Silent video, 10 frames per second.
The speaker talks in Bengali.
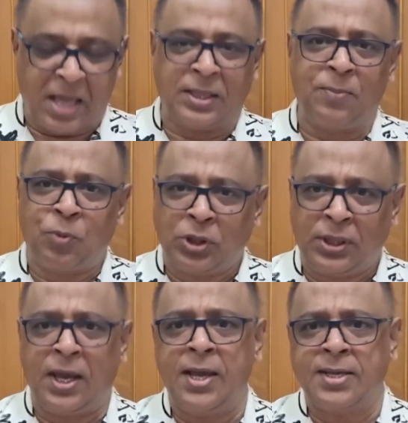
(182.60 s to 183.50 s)
তাদের
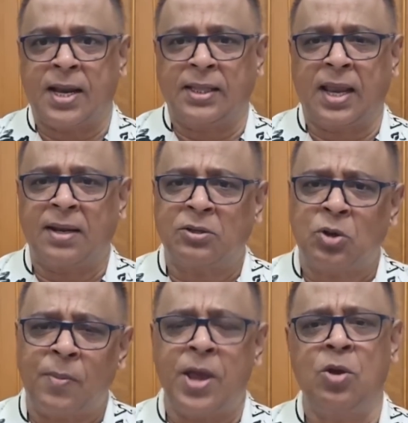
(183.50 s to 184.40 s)
প্রত্যেকেই যারা তারা
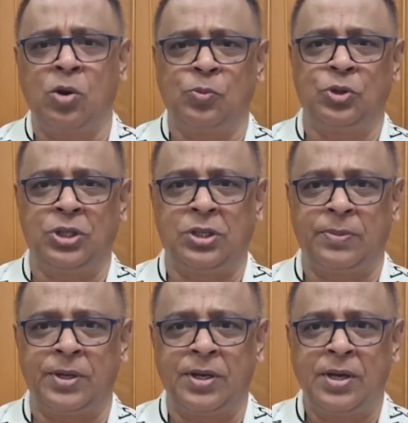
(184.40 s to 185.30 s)
সবাই হলো
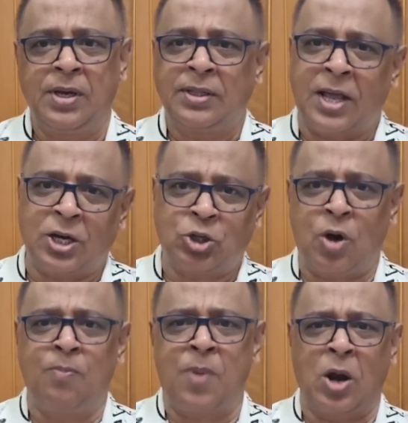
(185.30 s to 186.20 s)
বুদ্ধিজীবী তারা
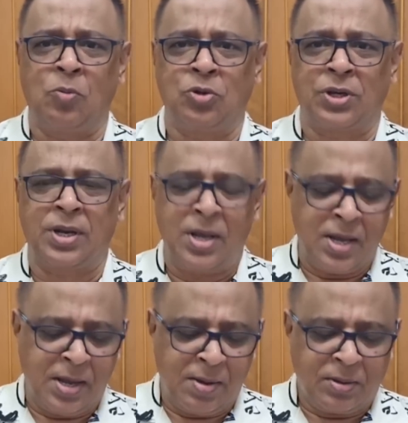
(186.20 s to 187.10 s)
সব ভালো বোঝেন
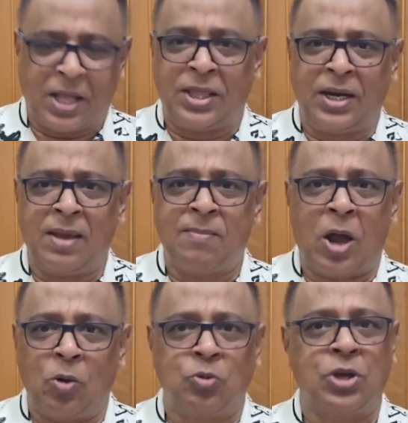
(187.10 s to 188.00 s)
তাদেরকে
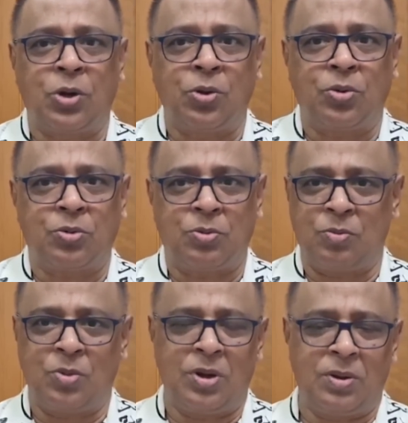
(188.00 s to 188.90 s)
ভালো বোঝানোর
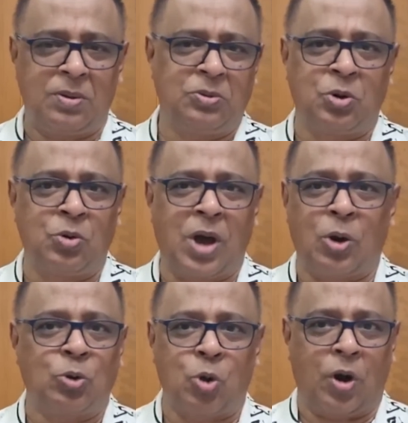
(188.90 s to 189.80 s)
জন্য
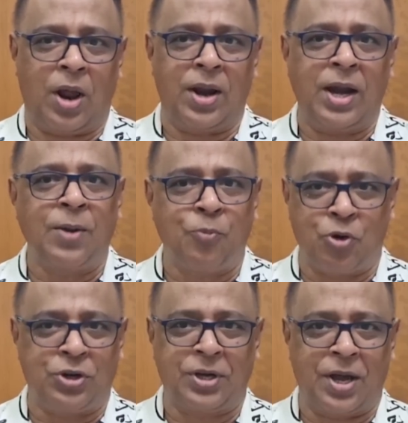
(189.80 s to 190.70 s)
কারোর দরকার নেই এটা
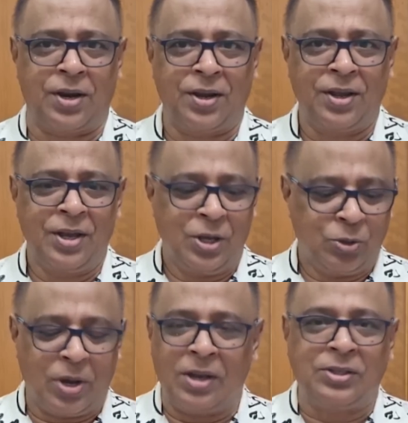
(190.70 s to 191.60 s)
পরিষ্কার
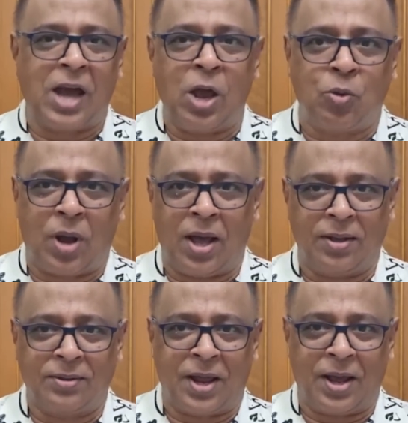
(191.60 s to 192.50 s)
তো এ চায়ও না
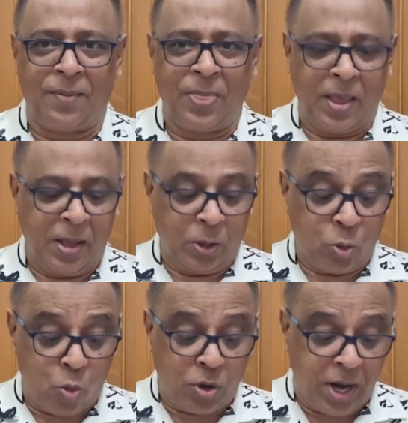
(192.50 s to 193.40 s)
তারা
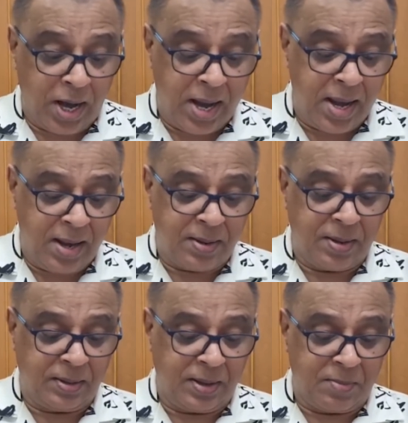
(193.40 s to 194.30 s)
তো ওইটারই
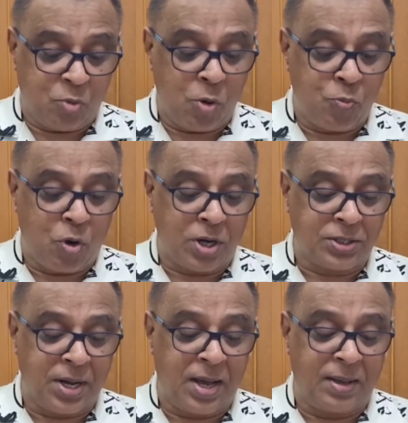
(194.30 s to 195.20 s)

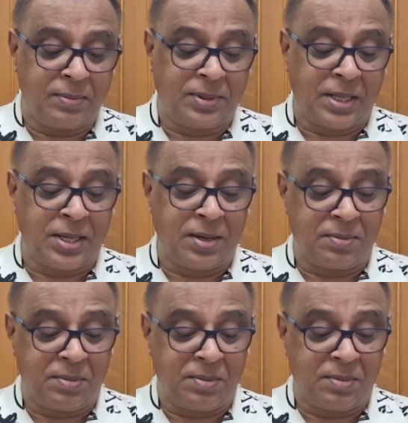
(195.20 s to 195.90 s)
বহিঃপ্রকাশটা তাদের